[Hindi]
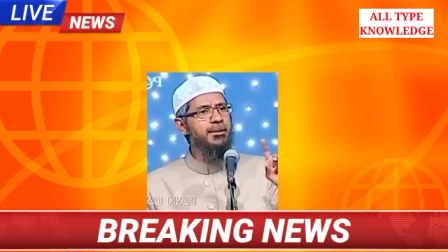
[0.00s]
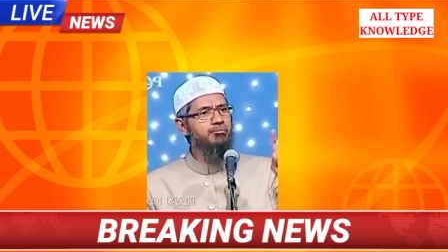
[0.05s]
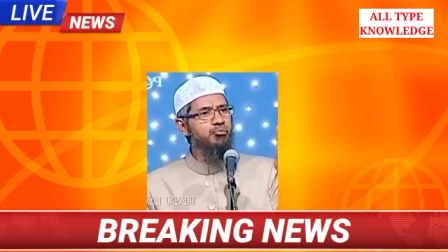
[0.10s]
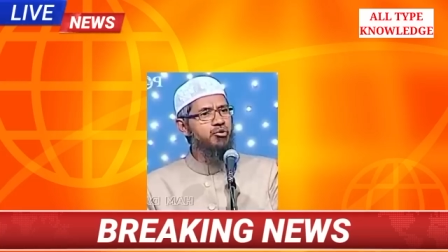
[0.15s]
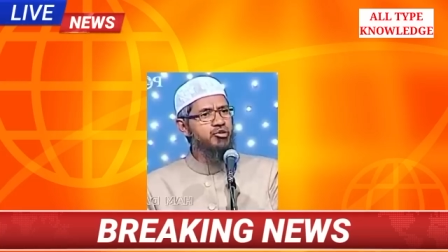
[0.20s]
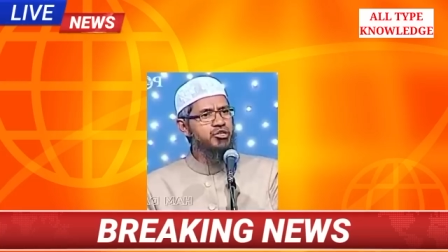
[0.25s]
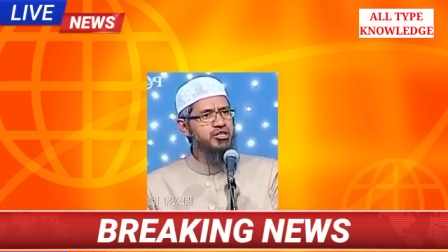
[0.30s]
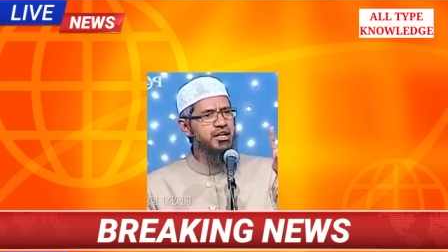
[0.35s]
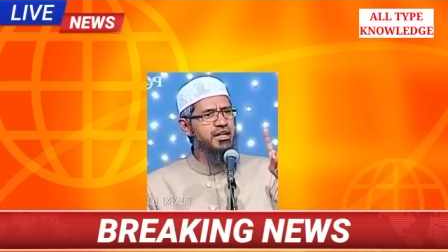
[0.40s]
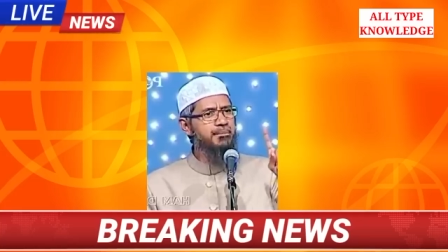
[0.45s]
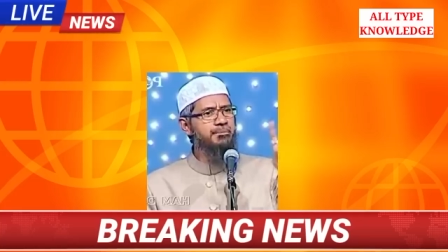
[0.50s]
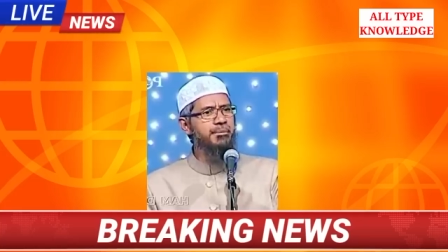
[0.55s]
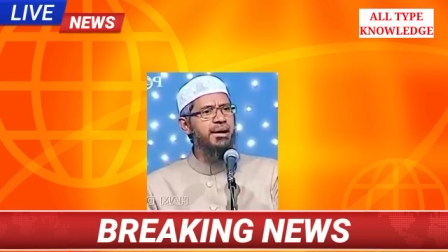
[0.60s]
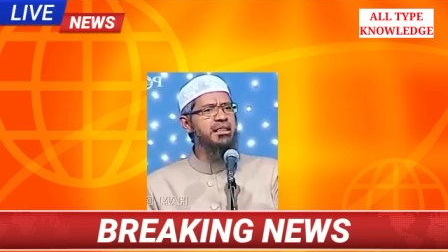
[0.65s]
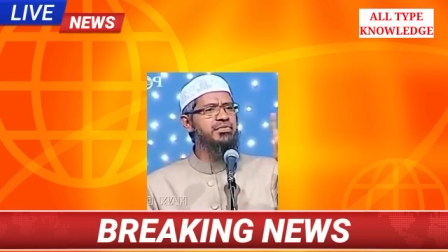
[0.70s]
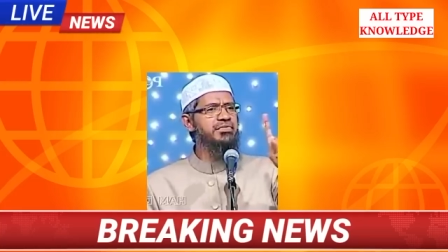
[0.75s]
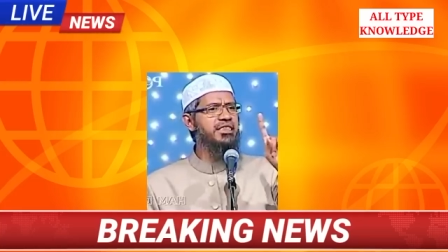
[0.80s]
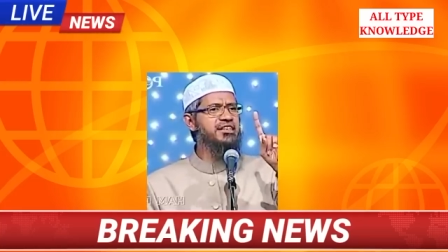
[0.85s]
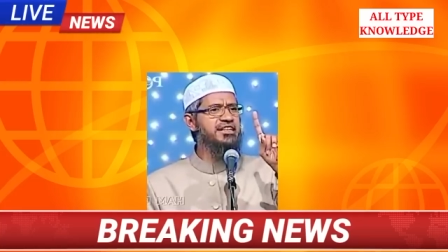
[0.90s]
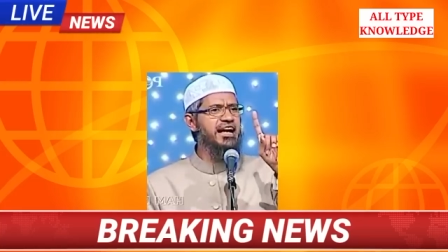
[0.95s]
कि मुशरक
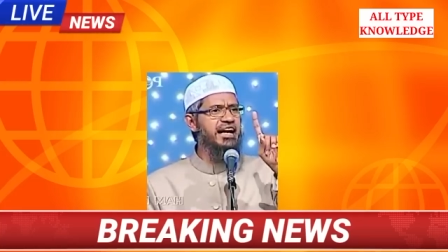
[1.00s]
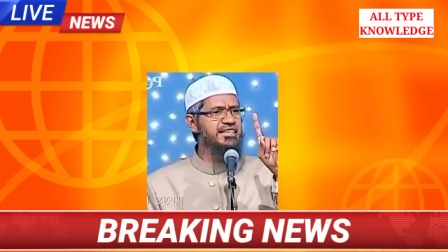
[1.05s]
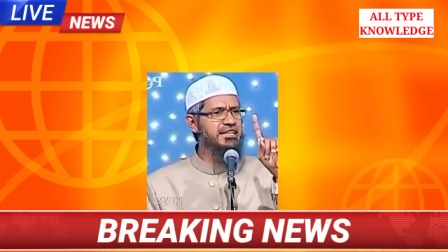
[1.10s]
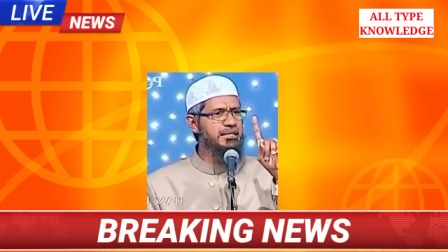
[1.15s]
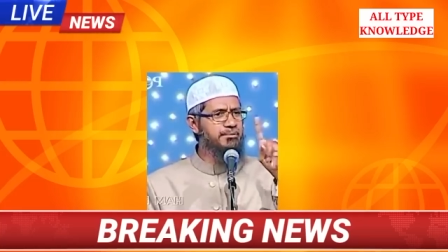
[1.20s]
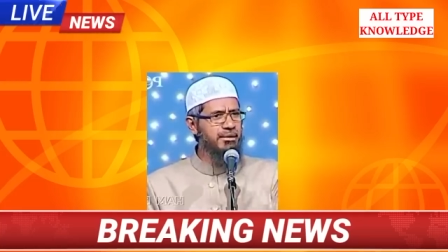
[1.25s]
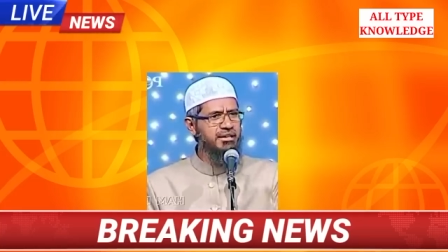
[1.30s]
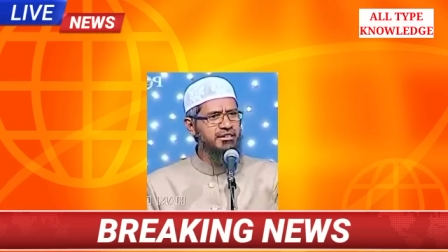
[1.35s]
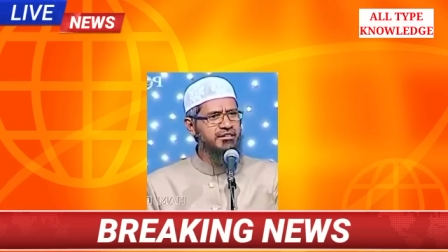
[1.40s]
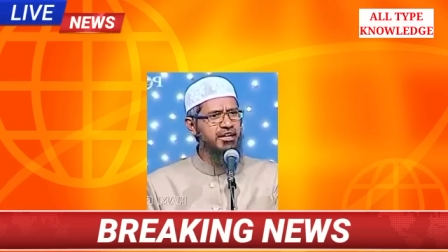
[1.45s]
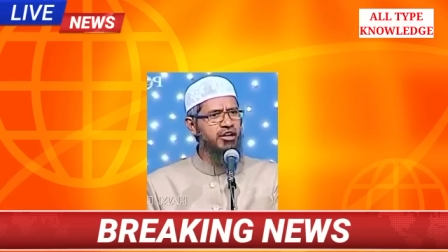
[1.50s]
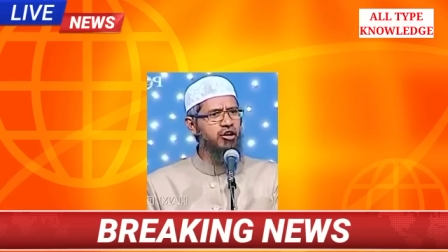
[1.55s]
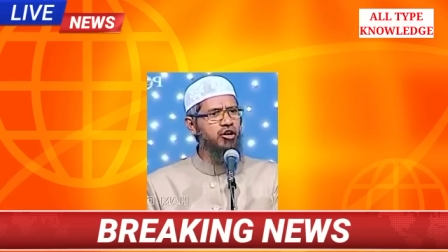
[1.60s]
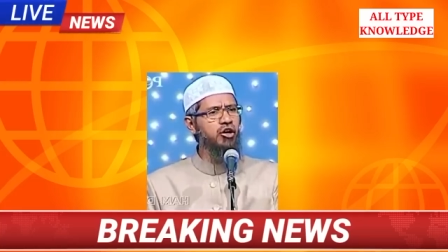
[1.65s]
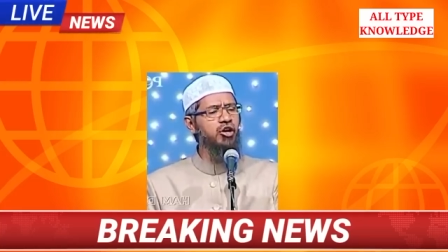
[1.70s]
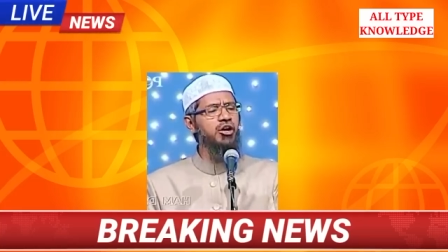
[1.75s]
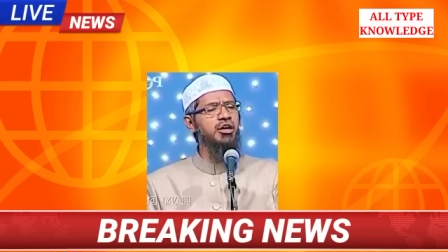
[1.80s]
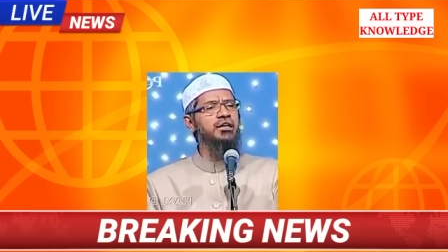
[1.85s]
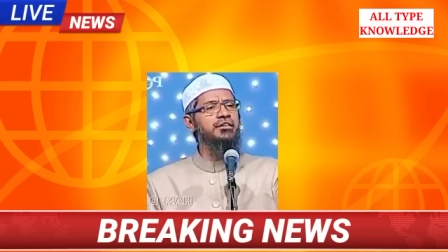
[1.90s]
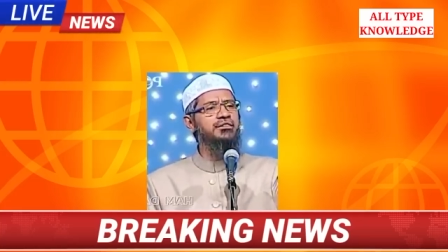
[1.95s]
मर्द से शादी मत
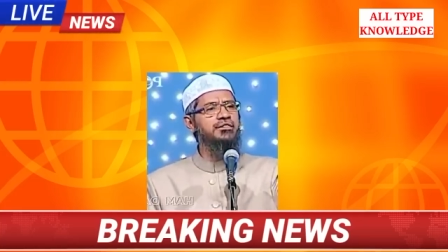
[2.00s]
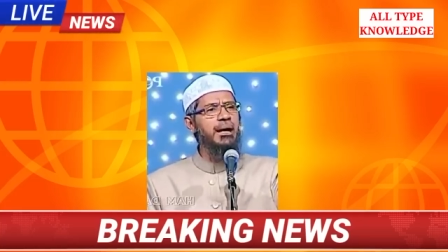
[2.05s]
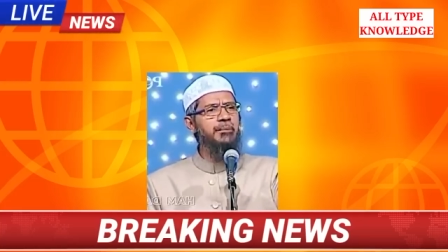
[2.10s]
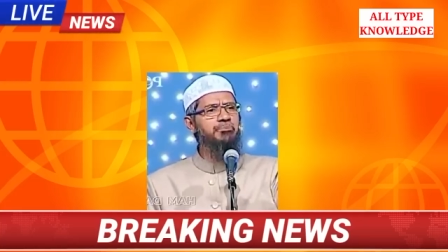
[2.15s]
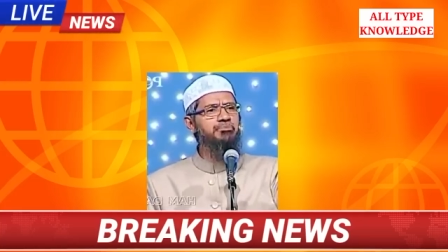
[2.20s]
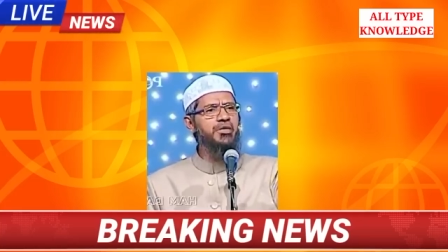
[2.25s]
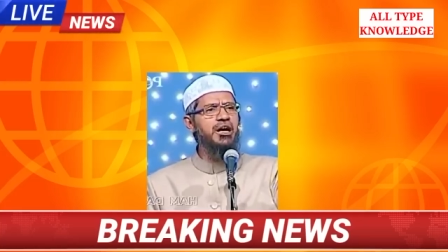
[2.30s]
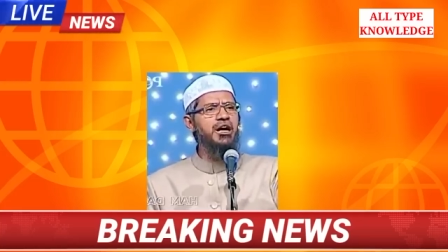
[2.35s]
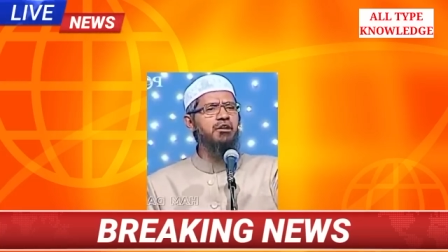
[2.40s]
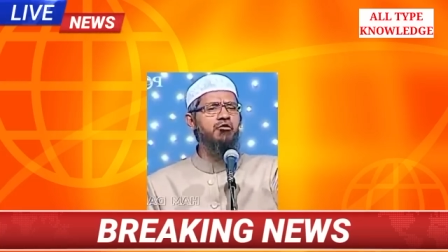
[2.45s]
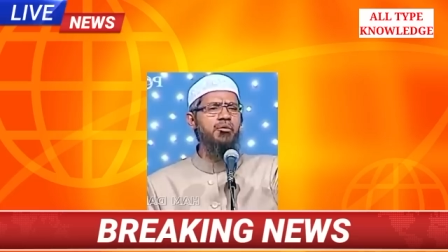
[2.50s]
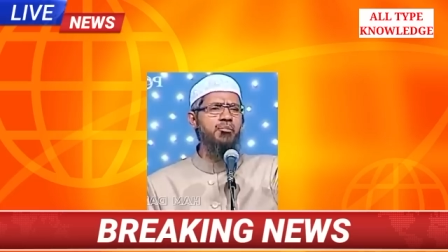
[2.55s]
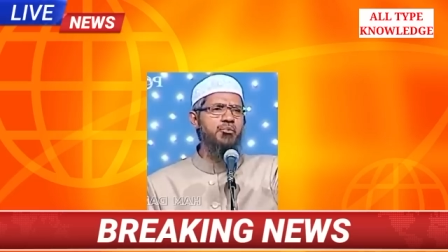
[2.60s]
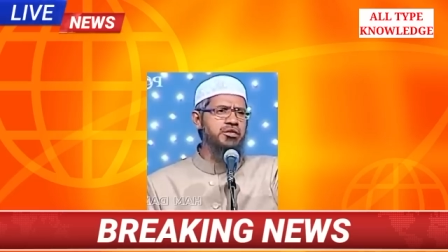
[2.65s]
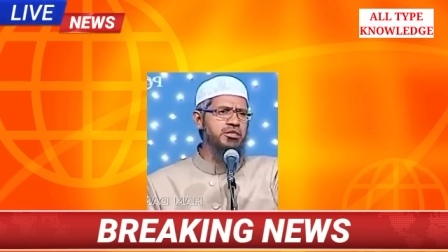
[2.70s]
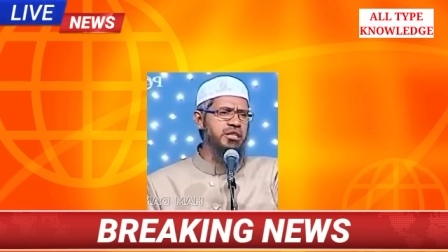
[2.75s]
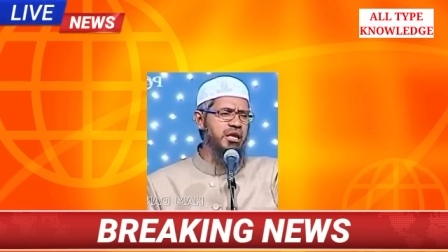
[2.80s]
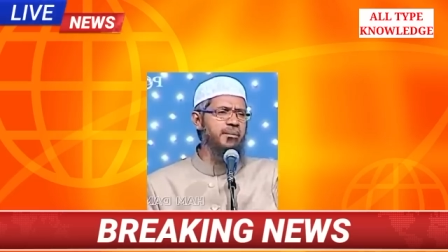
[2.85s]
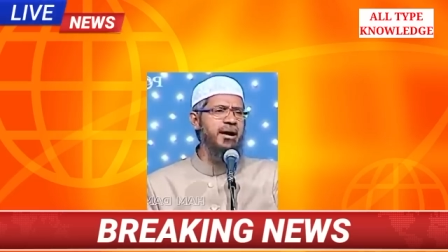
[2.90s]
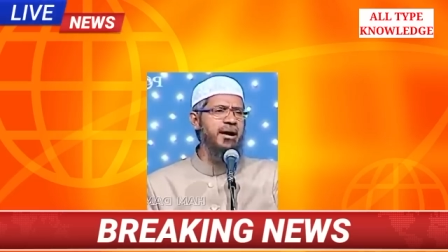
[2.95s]
करो जब तक वो
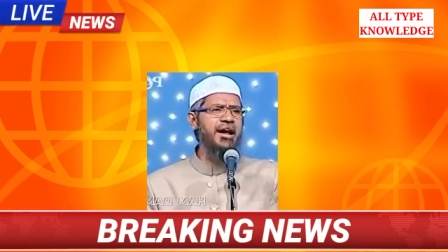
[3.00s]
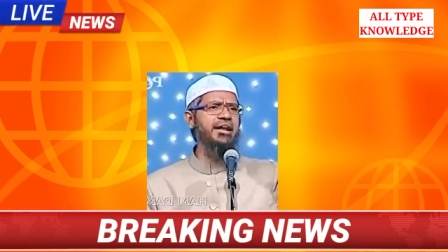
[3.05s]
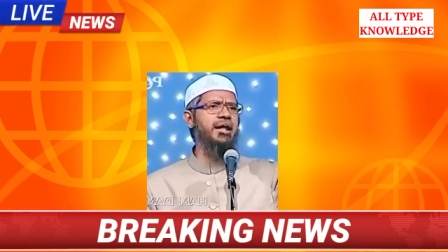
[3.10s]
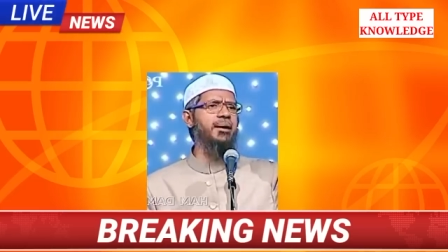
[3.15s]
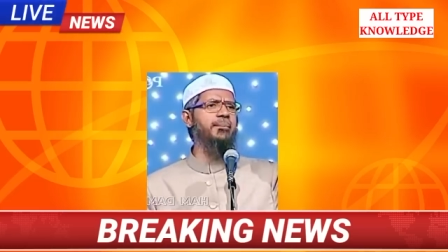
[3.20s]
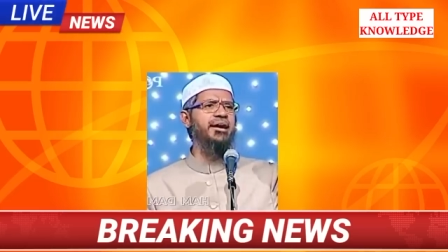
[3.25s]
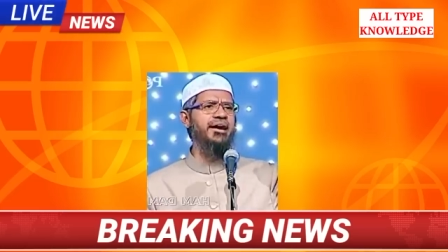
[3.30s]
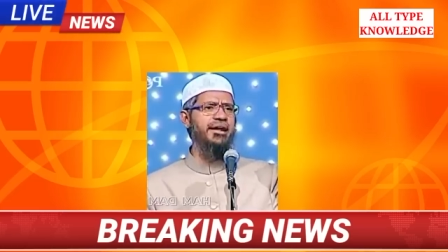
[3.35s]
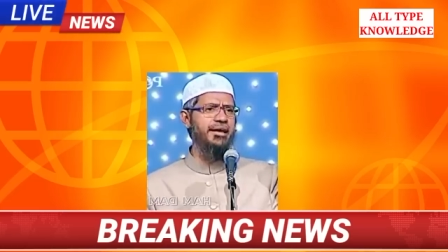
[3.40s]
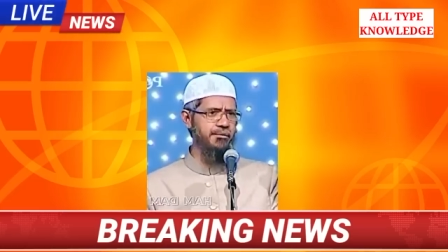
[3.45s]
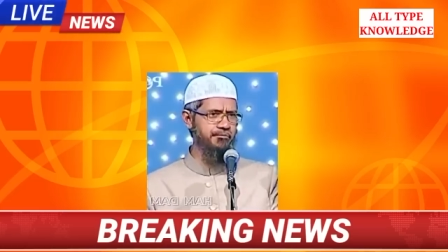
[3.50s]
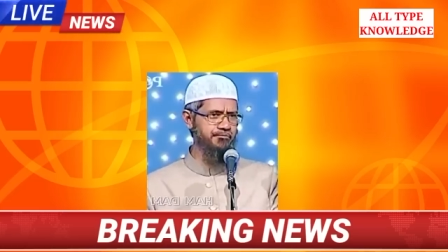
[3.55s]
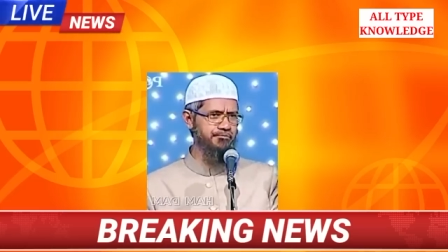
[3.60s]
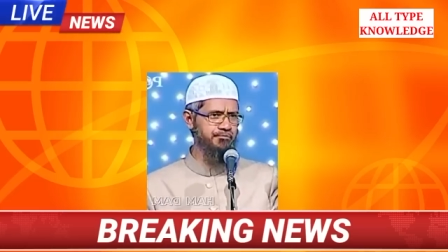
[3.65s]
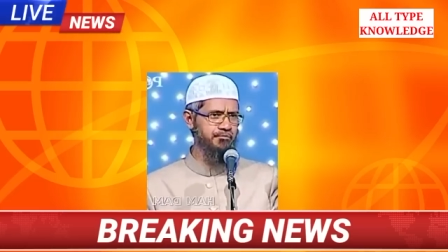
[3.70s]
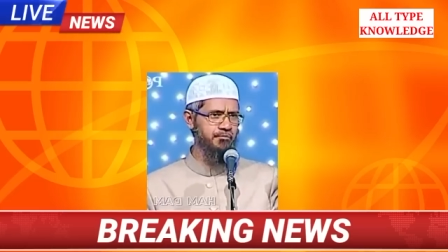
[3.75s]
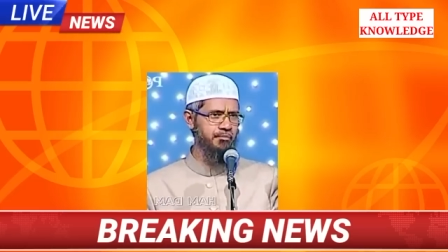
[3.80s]
मुसलमान ना बने